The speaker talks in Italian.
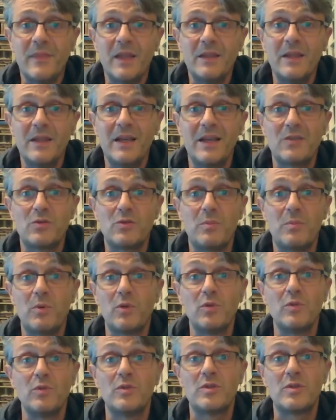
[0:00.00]
della sua
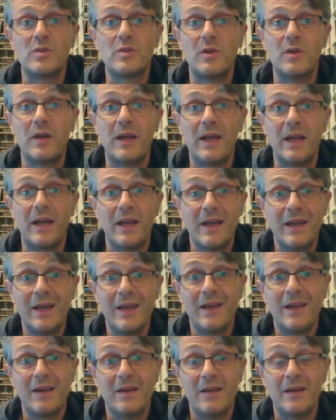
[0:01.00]
produzione
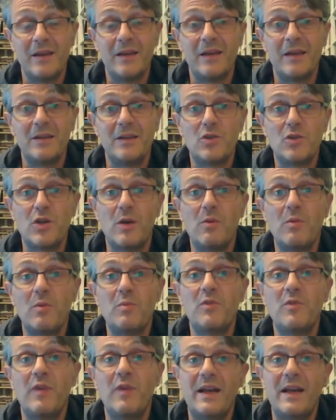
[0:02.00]
eh, diciamo
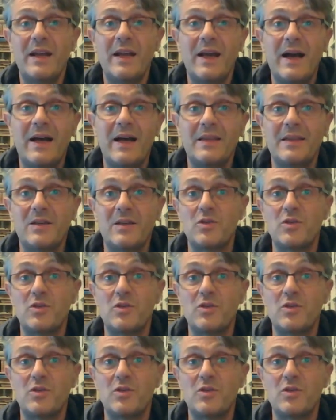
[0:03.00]
più variegata.